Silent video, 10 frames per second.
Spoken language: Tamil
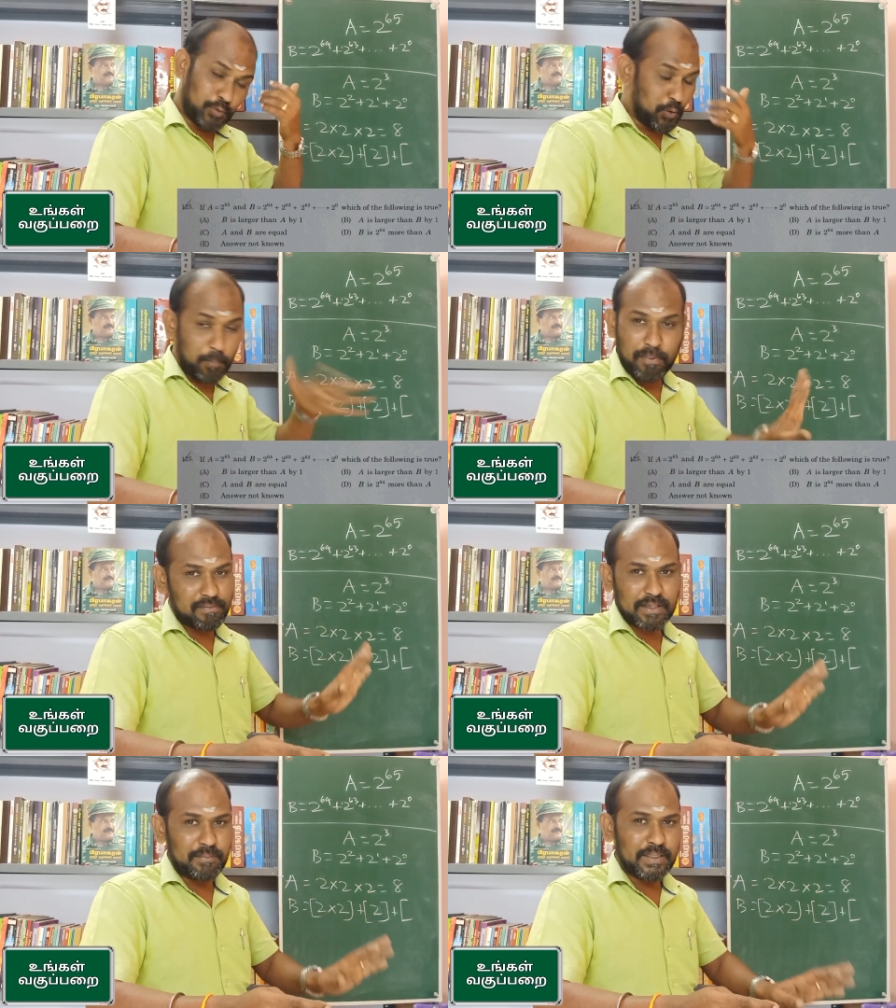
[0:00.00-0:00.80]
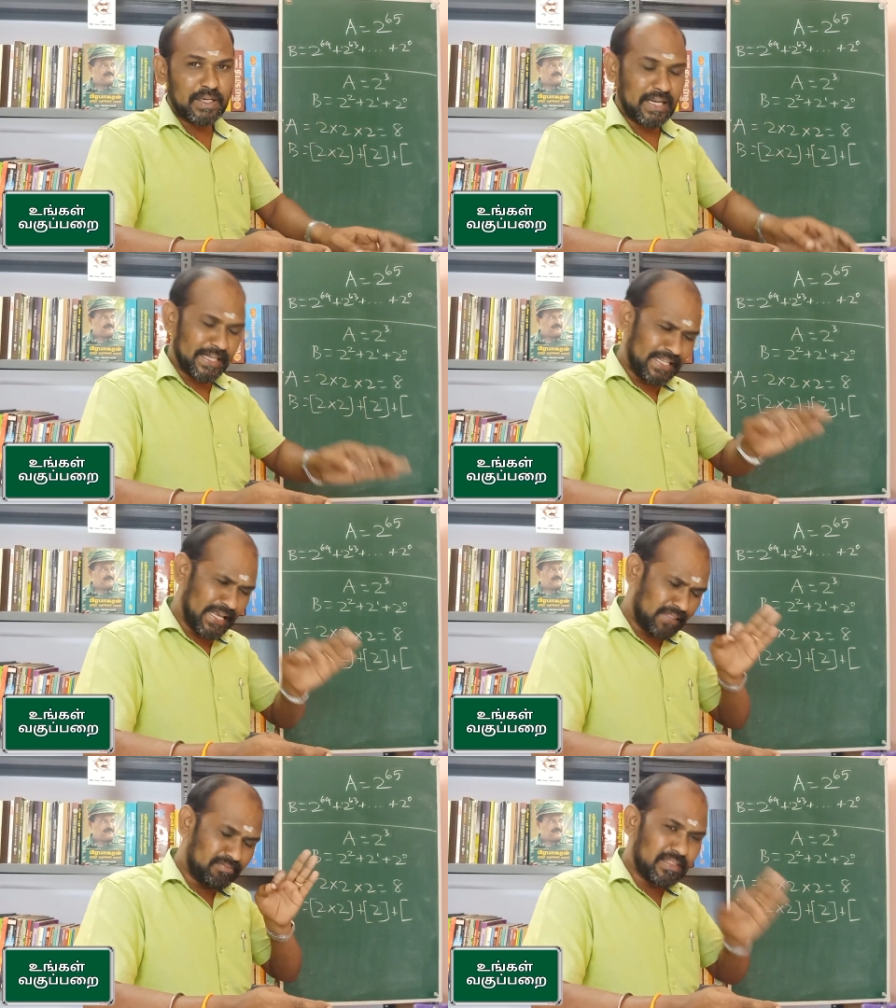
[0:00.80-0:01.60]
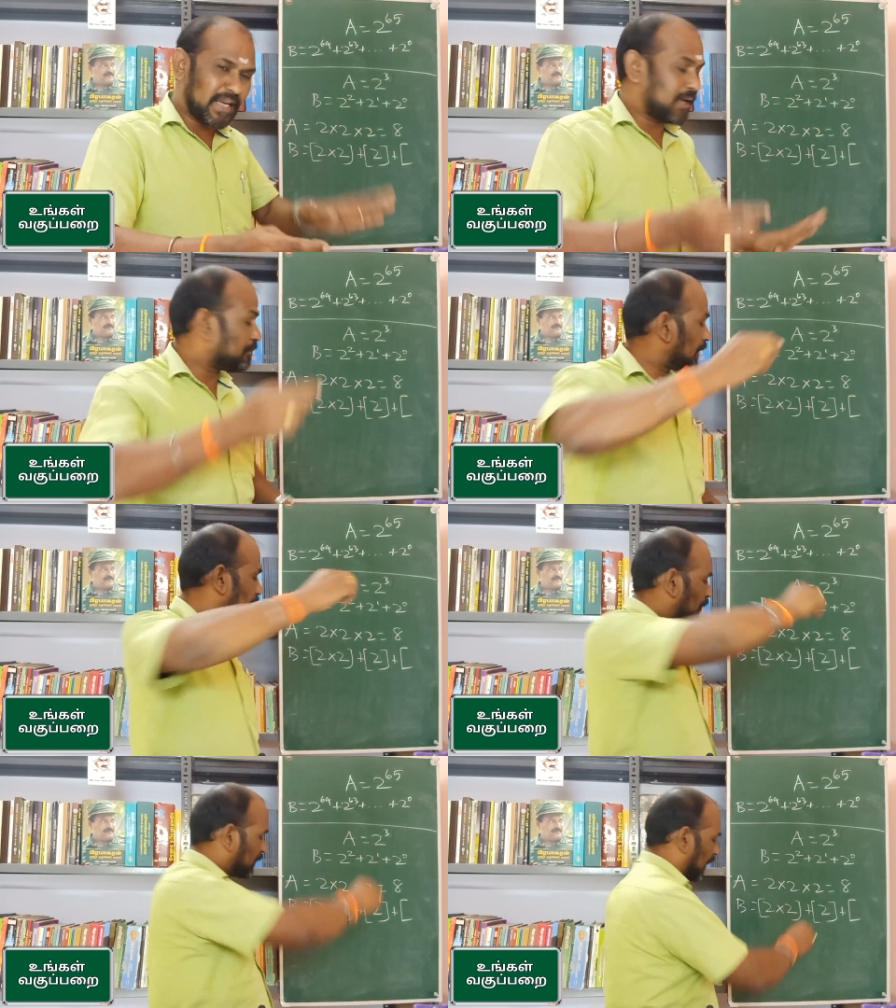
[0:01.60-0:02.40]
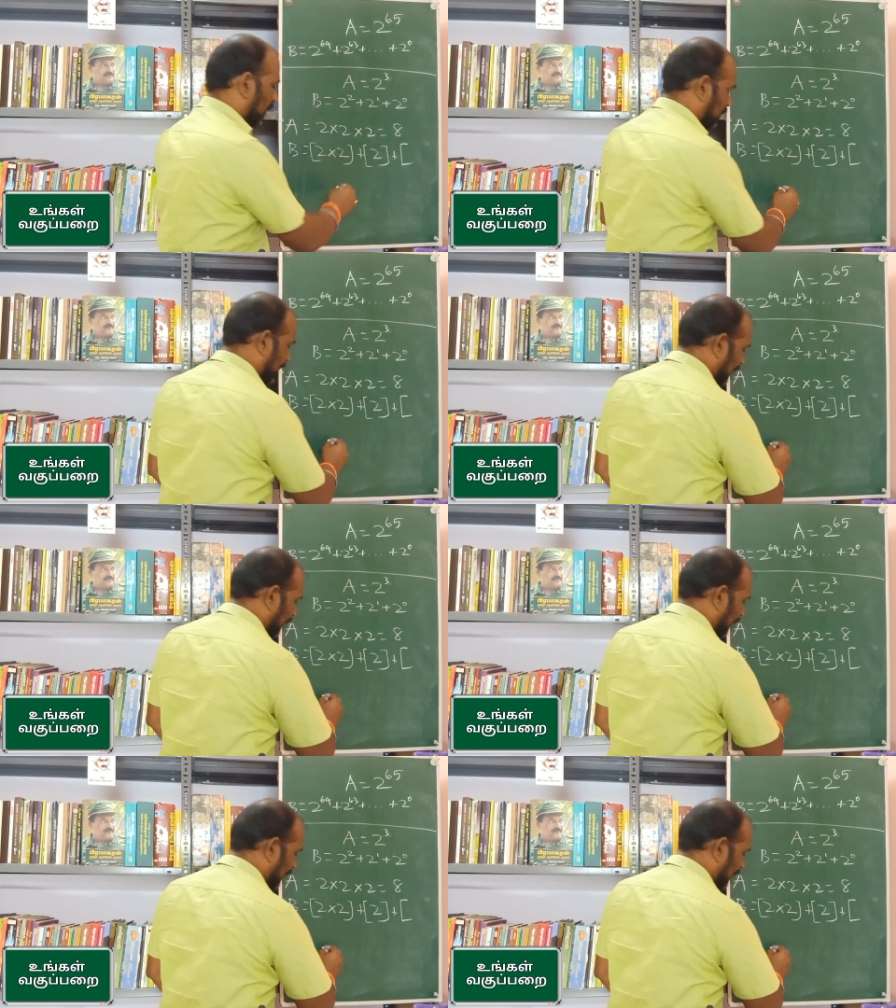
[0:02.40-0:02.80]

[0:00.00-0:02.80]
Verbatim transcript: டூ பவருக்கு மட்டும் இல்லை எந்த நம்பரை கொடுத்தாலும்